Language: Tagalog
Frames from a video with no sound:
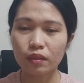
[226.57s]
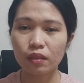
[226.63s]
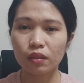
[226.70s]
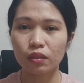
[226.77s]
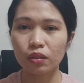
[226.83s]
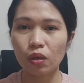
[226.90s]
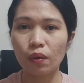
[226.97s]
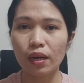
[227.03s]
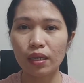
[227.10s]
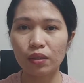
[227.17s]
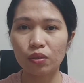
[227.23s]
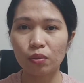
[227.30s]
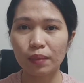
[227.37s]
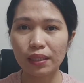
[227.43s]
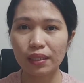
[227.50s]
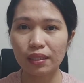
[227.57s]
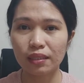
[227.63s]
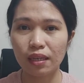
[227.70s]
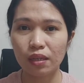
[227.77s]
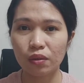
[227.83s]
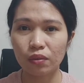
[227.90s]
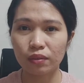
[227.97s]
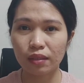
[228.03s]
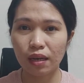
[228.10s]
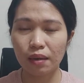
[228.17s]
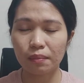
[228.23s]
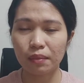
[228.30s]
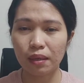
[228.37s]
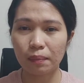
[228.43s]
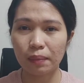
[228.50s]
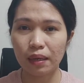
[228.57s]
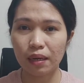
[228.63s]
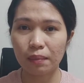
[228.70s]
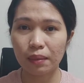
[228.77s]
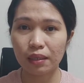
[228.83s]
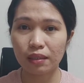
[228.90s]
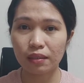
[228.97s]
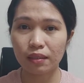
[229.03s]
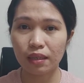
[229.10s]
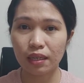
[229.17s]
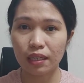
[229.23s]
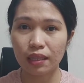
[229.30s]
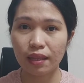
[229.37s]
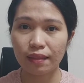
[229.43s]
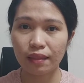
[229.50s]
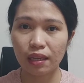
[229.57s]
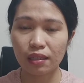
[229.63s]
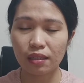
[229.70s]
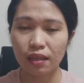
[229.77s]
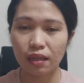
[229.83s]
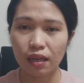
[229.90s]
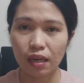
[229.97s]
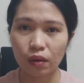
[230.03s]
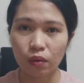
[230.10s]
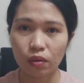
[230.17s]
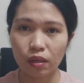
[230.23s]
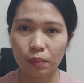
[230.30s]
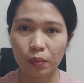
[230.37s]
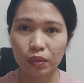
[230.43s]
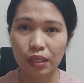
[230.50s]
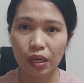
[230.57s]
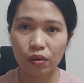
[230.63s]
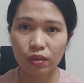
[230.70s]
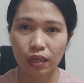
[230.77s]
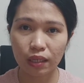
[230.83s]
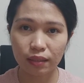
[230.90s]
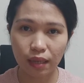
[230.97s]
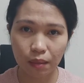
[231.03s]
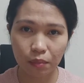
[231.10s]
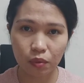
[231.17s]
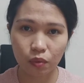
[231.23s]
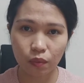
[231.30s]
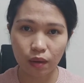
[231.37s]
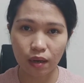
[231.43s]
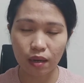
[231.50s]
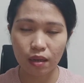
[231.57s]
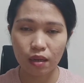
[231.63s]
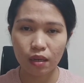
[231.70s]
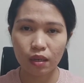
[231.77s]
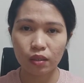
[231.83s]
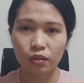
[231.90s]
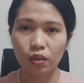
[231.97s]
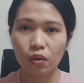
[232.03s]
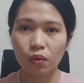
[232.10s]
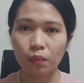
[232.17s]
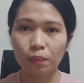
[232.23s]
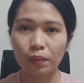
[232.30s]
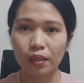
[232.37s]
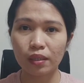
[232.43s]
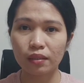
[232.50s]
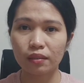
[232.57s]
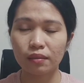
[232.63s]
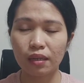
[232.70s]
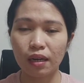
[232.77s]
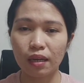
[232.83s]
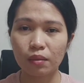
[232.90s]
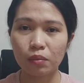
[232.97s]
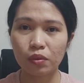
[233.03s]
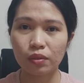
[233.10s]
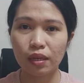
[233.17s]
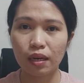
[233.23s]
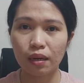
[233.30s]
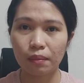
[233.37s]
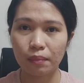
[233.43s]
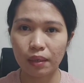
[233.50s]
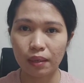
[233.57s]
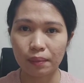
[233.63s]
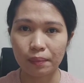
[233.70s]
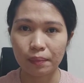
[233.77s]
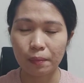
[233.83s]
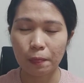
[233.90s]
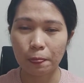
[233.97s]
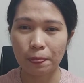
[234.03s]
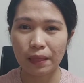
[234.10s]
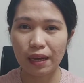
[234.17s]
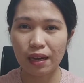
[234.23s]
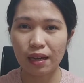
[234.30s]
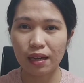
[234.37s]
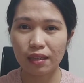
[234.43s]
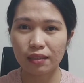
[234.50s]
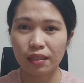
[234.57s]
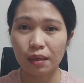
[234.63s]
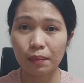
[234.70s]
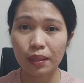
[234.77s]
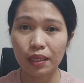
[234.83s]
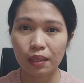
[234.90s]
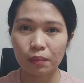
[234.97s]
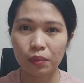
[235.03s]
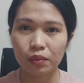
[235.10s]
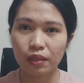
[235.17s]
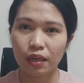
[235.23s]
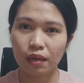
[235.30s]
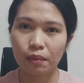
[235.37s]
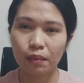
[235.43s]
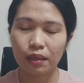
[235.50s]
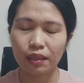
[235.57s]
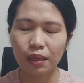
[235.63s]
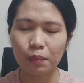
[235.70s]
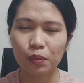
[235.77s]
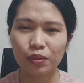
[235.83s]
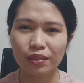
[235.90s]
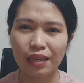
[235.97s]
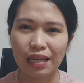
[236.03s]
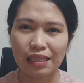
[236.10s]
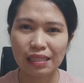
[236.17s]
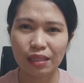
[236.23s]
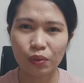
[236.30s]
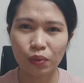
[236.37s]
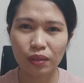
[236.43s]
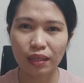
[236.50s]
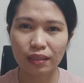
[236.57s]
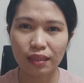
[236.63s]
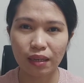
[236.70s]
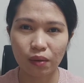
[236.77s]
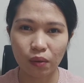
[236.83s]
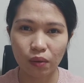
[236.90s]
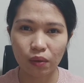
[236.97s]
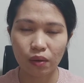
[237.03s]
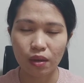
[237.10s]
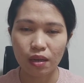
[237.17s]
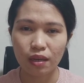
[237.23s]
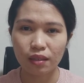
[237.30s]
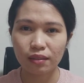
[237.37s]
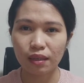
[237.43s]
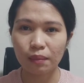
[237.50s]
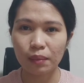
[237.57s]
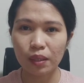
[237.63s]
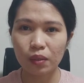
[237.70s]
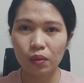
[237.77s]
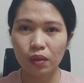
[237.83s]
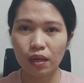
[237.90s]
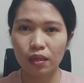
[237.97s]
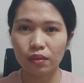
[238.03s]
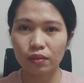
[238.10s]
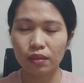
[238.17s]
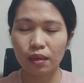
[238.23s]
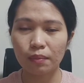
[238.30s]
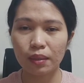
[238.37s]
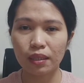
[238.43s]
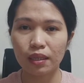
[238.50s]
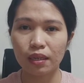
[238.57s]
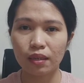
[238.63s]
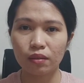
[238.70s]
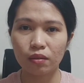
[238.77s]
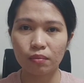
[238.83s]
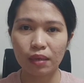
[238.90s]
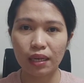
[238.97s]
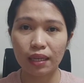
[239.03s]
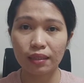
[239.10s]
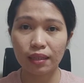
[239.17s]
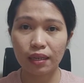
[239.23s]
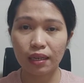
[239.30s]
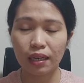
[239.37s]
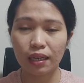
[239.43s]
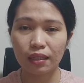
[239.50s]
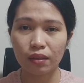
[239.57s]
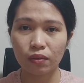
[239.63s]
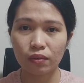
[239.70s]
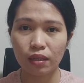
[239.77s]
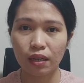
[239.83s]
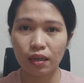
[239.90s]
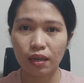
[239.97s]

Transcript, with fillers: So, ayun, dumating na yung time na para magre written test na nga ako. Nagpunta ako ng Damunwa. So, first, nag-ano muna kami, nag-seminar muna kami. Tapos guys, nagulat ako. Sabi nung ano, sabi nila doon, maghanda na nga daw ng